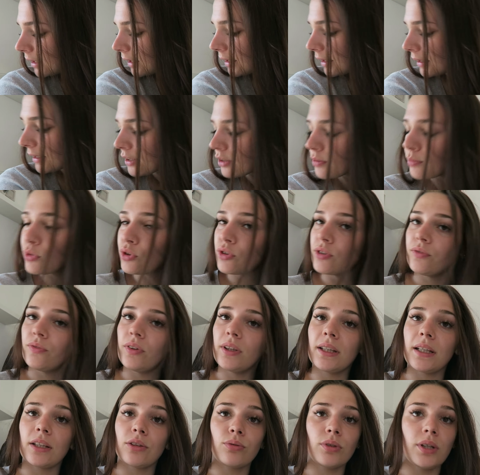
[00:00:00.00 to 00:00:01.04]
Et là, je me suis
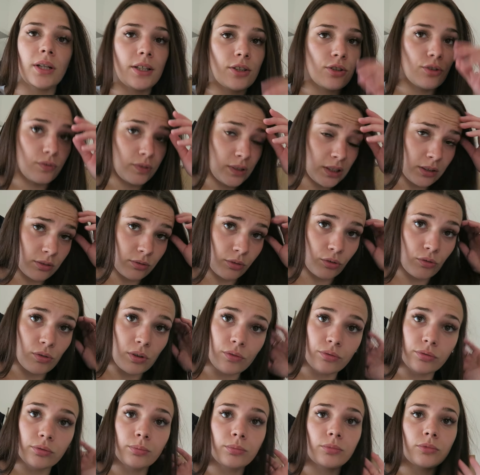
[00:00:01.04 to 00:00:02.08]
fait tatouer à la cheville, donc je
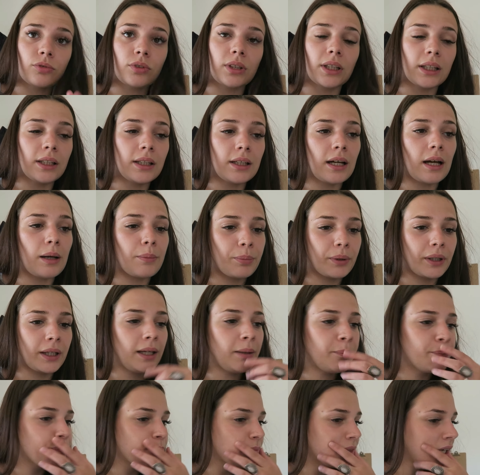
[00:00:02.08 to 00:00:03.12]
vais vous le montrer
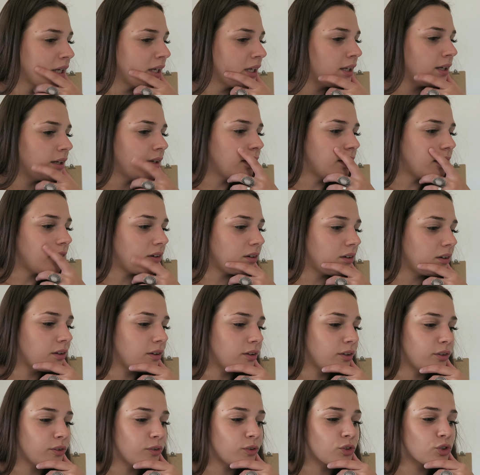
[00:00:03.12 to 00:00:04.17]
après.
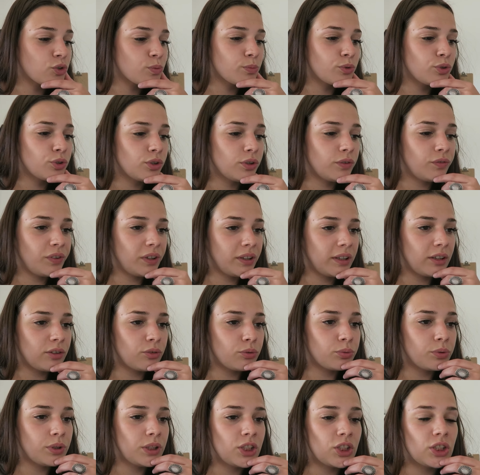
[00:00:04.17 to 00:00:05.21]
Euh, je me suis fait
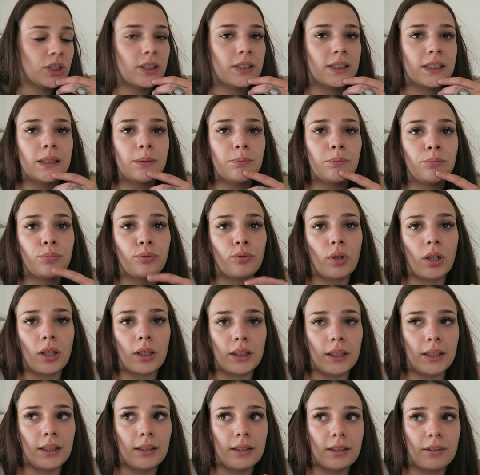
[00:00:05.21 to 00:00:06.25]
tatouer chez
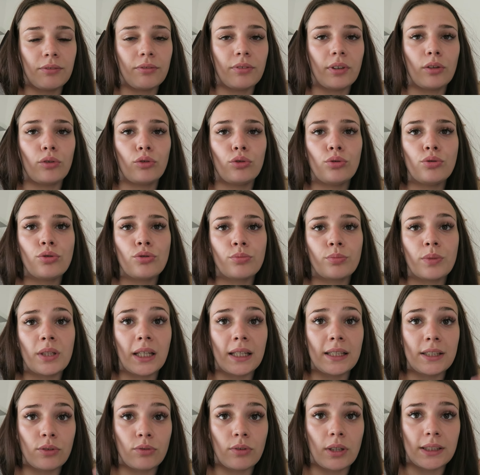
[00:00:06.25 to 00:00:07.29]
team.inc22. Je vous
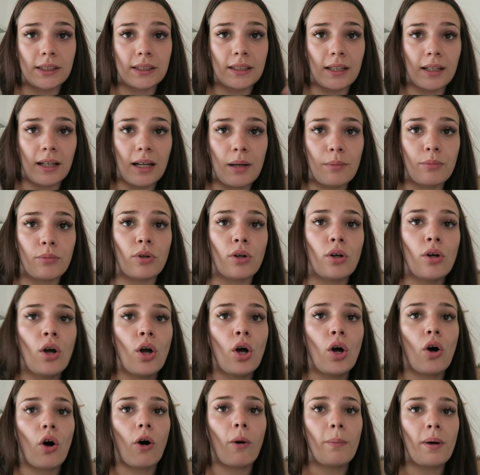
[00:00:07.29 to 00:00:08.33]
mettrai son Instagram
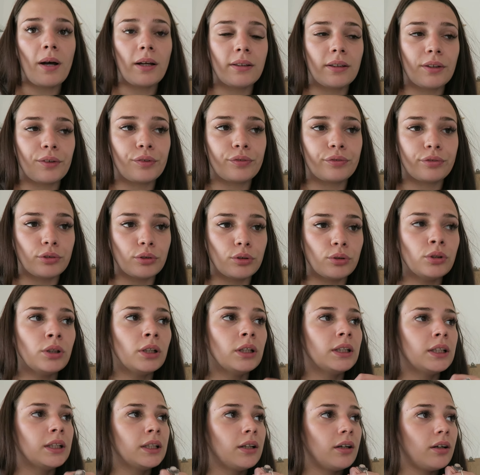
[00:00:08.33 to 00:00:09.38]
en barre d'infos.
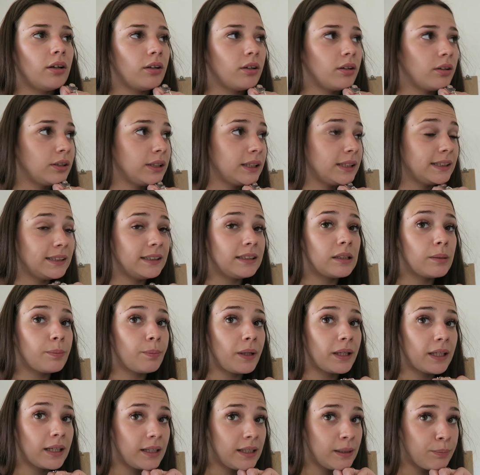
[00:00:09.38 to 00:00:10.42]
Euh, n'hésitez
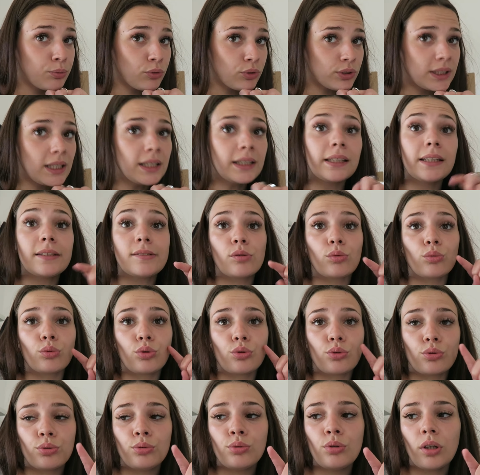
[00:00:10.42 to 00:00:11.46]
pas à y aller pour celles qui sont
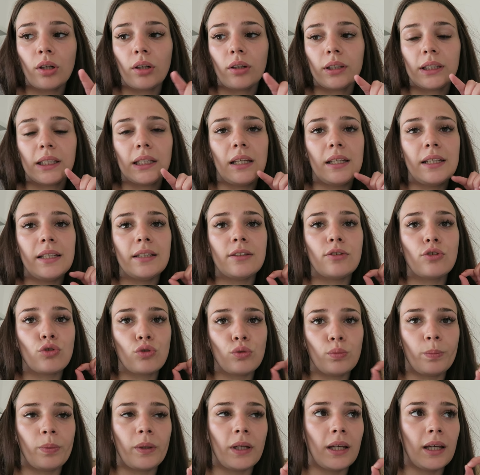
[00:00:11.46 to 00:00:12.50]
de Tours. Il est
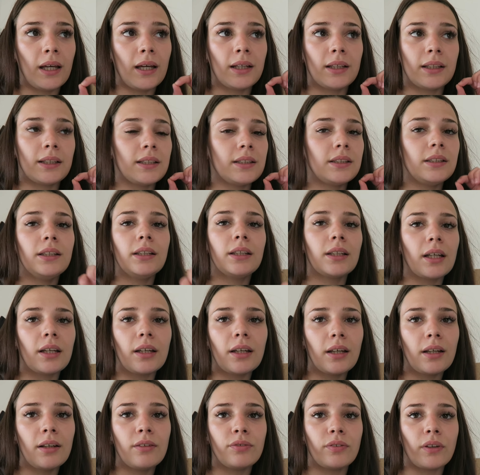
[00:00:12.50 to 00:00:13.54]
super, il est
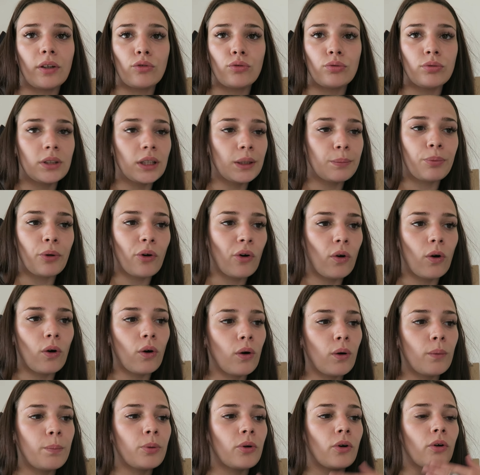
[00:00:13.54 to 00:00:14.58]
nickel, enfin tout est
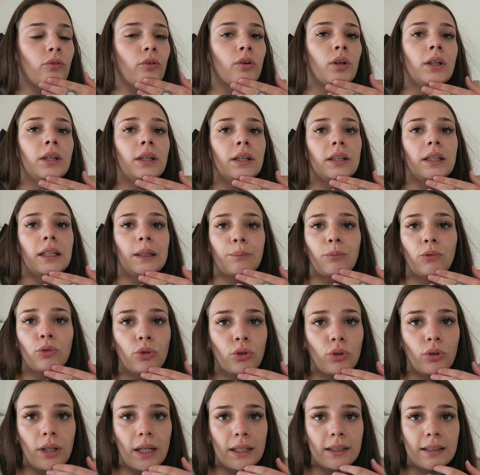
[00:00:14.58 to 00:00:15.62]
propre. Il
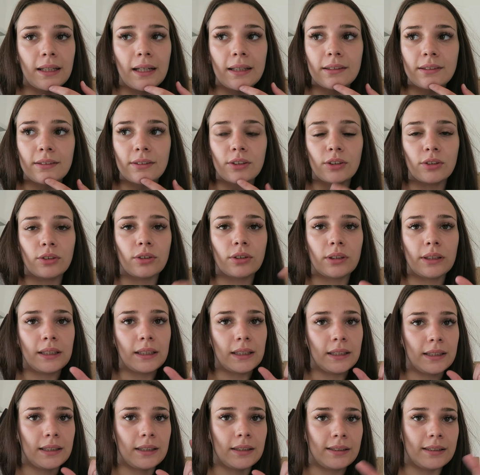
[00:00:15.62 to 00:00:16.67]
montre la date euh,
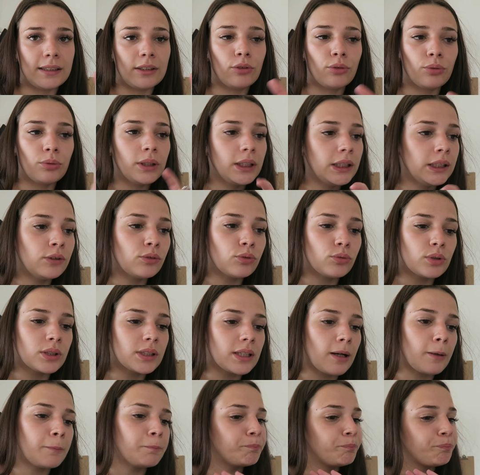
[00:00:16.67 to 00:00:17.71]
des aiguilles, tout
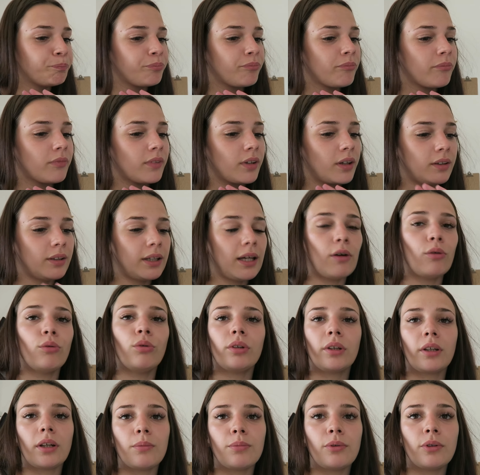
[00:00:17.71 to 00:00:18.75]
ça. Il n'y a
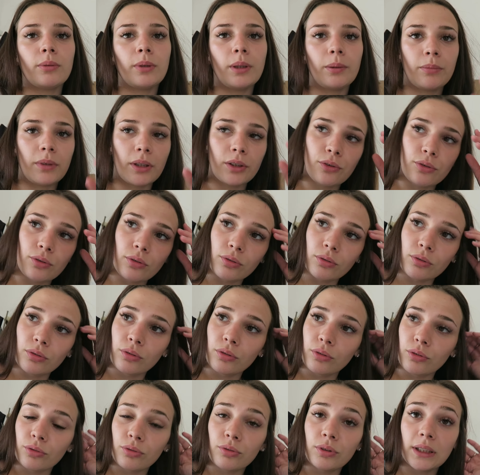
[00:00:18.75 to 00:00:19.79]
aucun problème
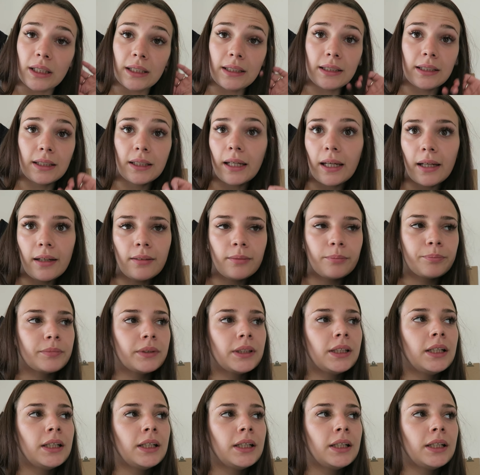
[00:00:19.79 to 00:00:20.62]
là-dessus, tout est nickel.